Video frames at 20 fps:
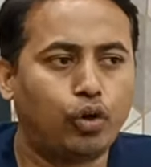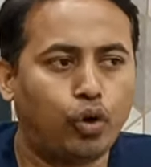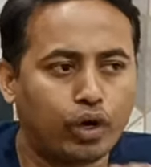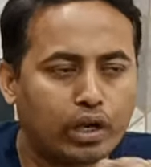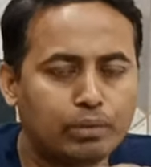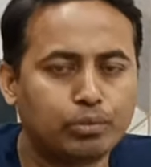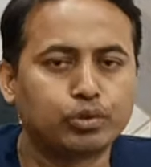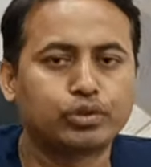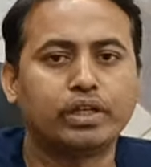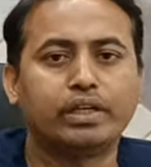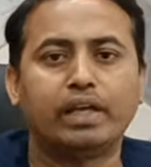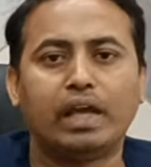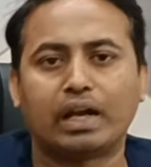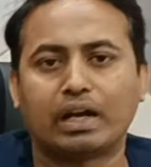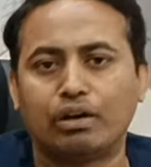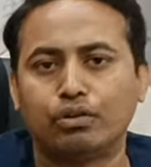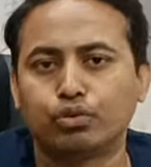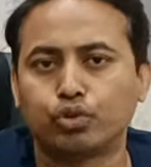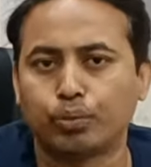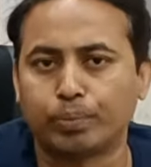ঘরে বসেই
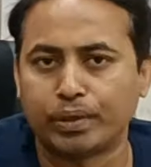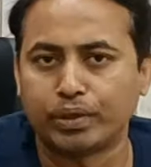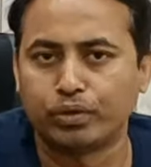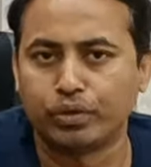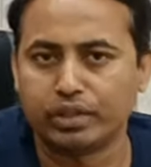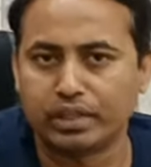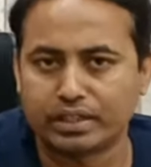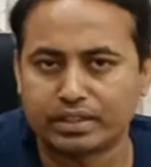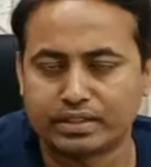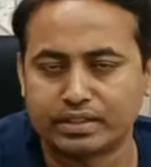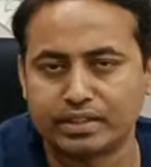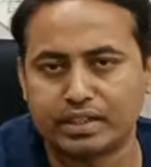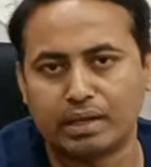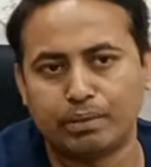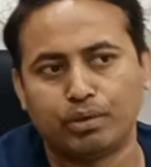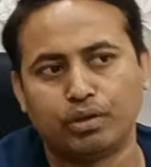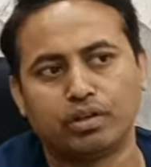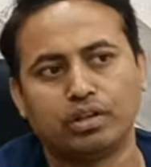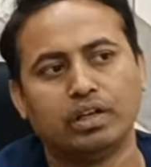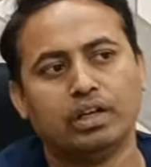অ্যাকাউন্ট ওপেন হয়ে যাচ্ছে
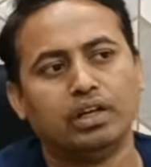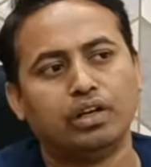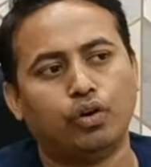এবং